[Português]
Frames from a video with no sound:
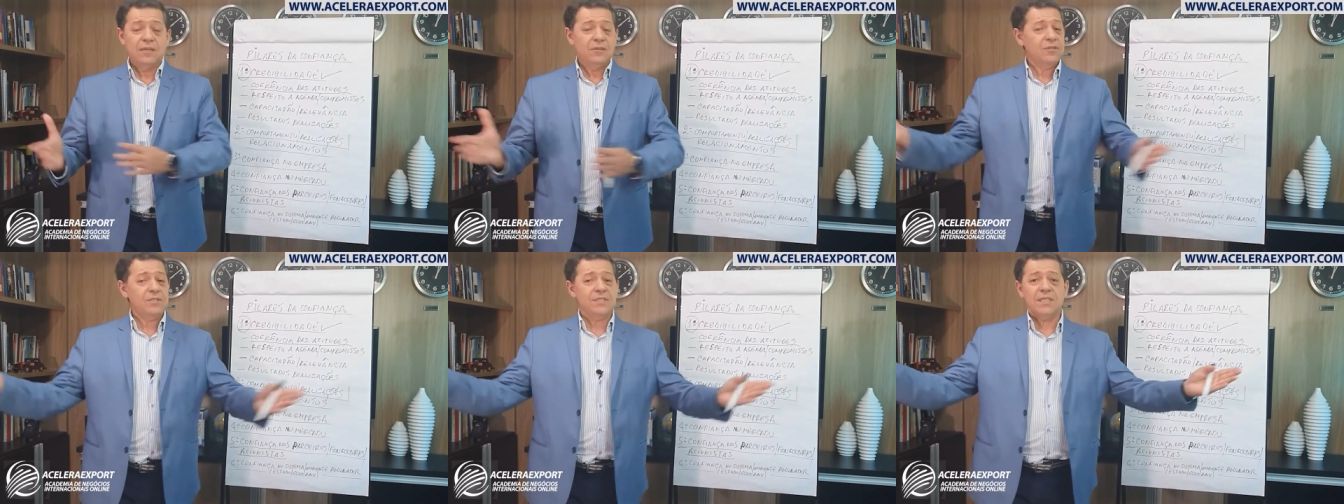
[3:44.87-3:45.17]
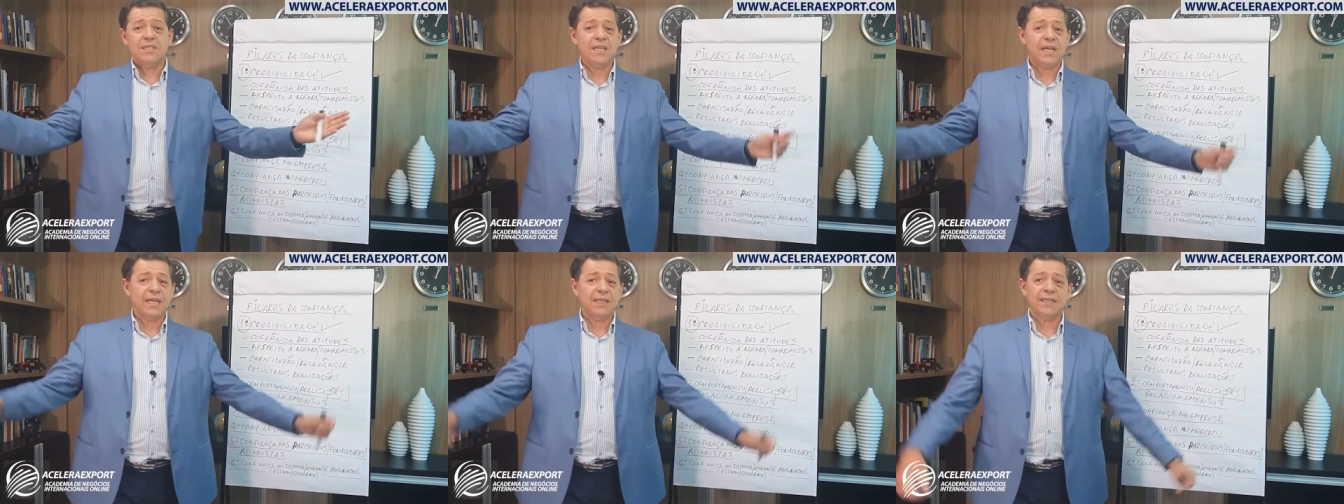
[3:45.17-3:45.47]

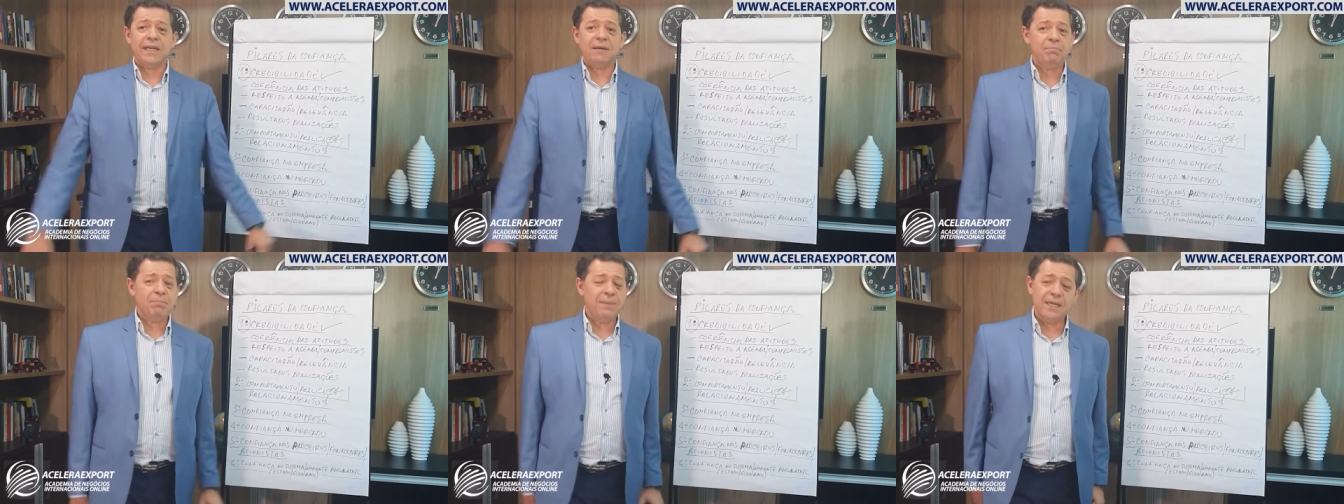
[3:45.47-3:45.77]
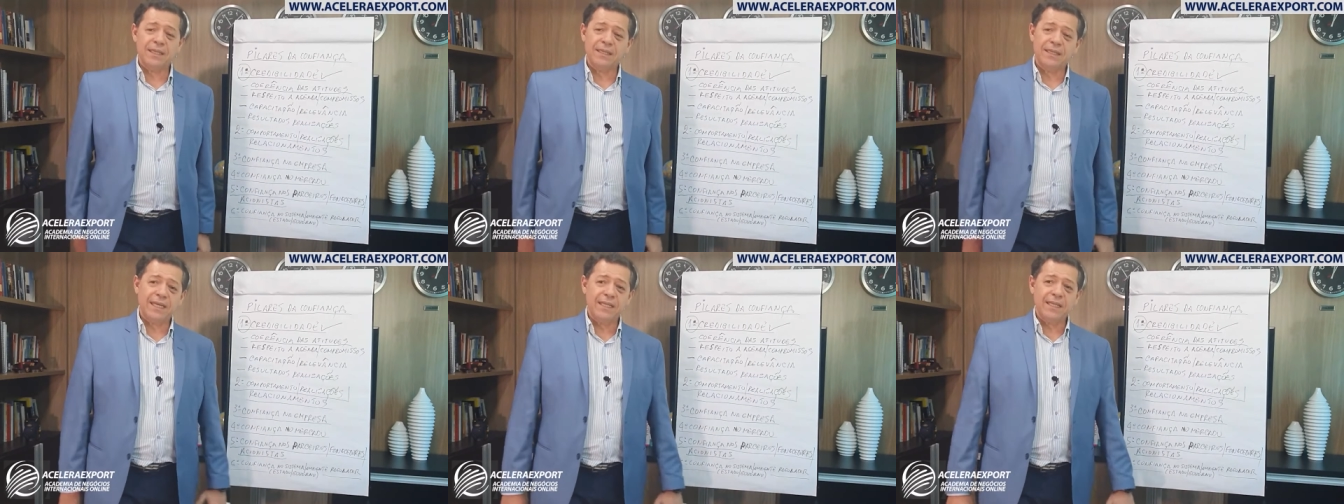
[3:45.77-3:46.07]
você já está
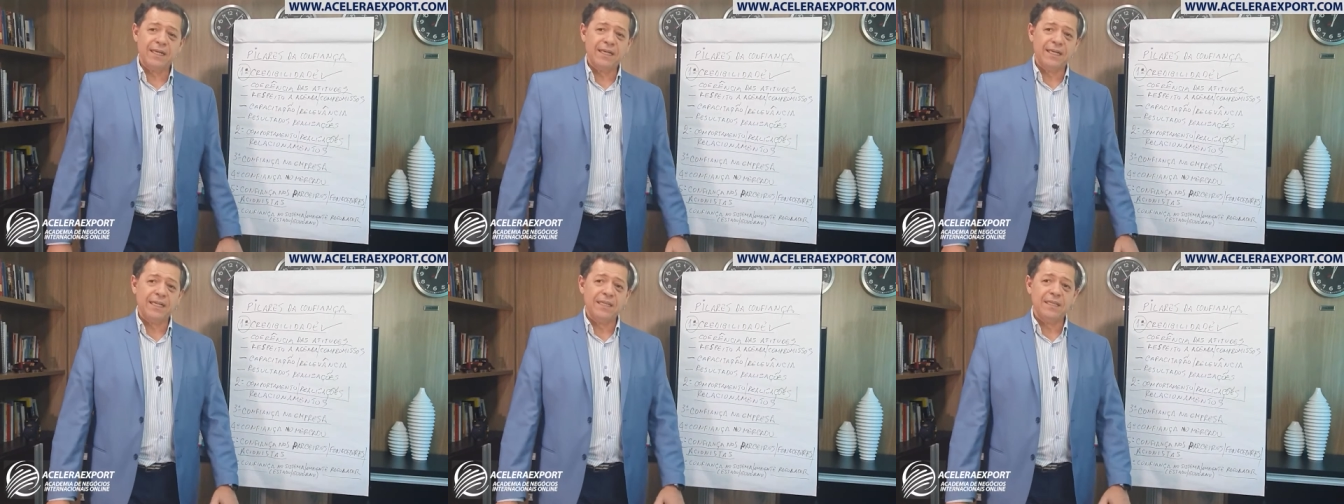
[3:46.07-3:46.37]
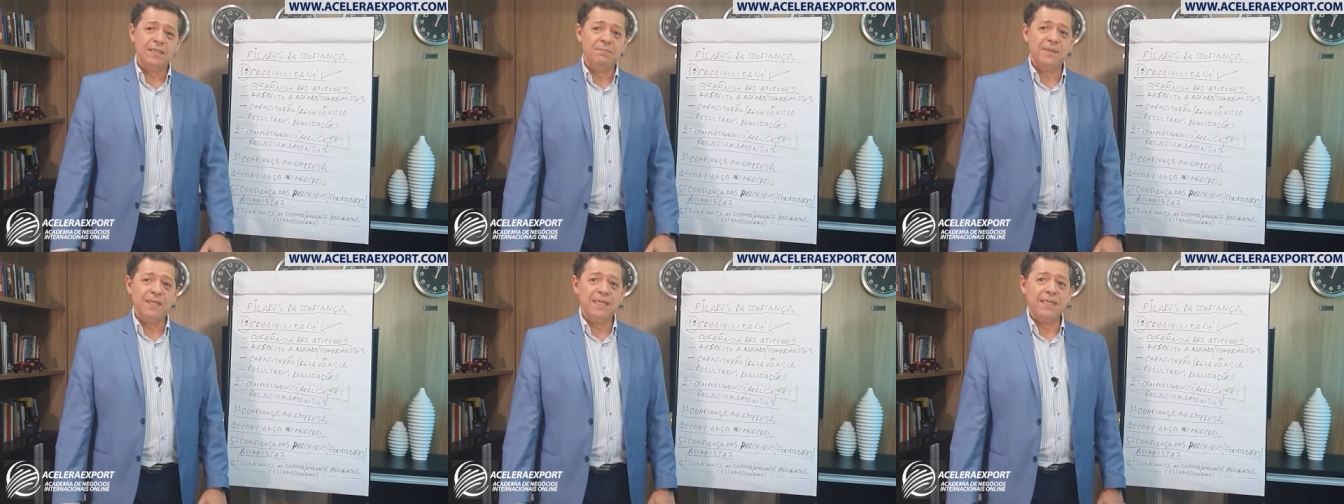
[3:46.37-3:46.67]
perdendo a
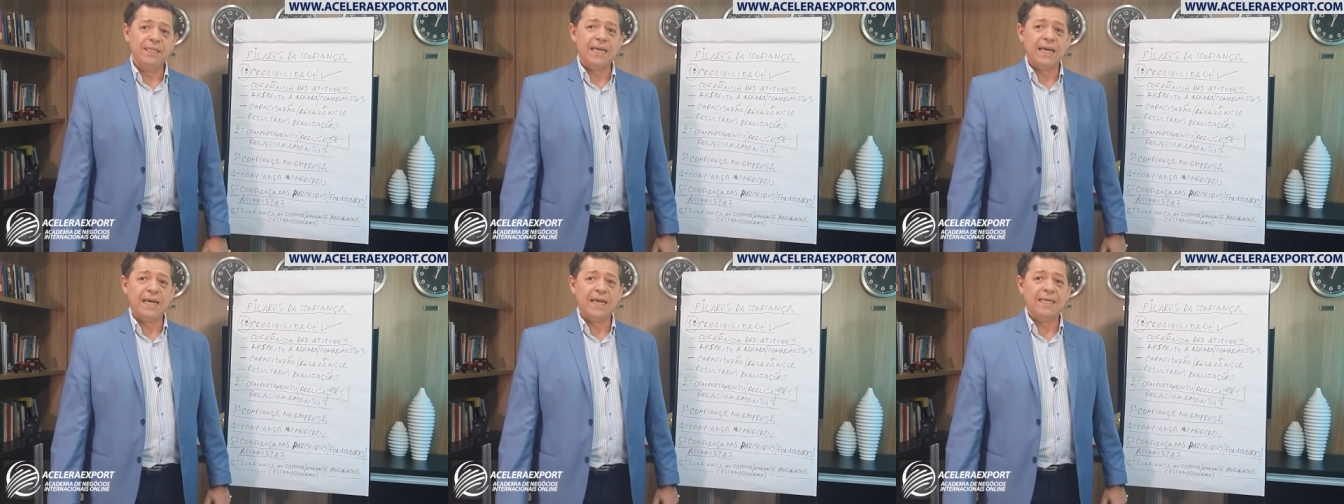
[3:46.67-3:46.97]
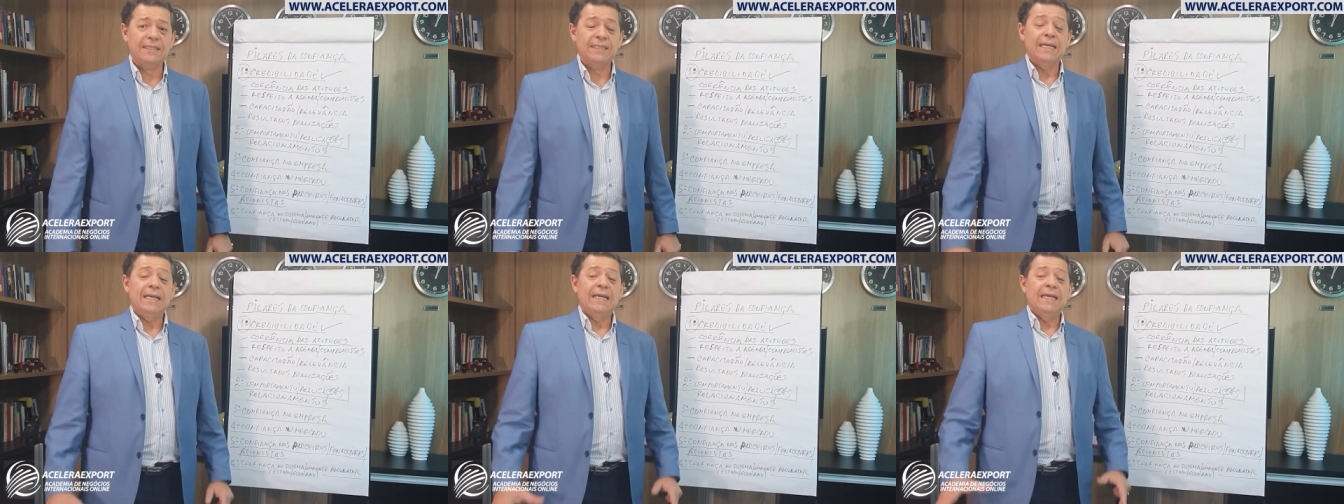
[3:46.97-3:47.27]

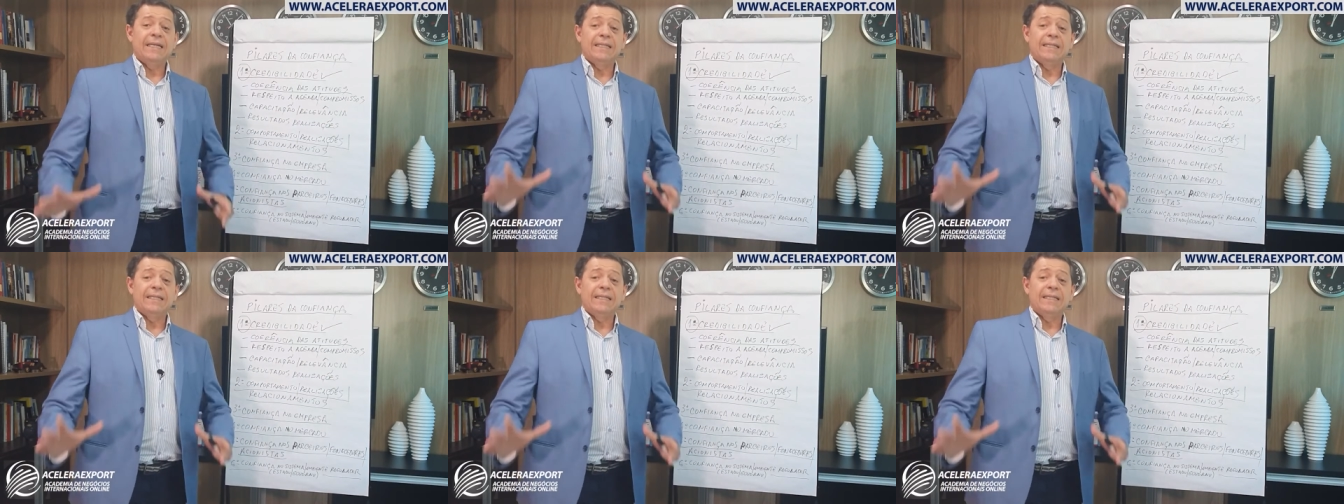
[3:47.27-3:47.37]
credibilidade.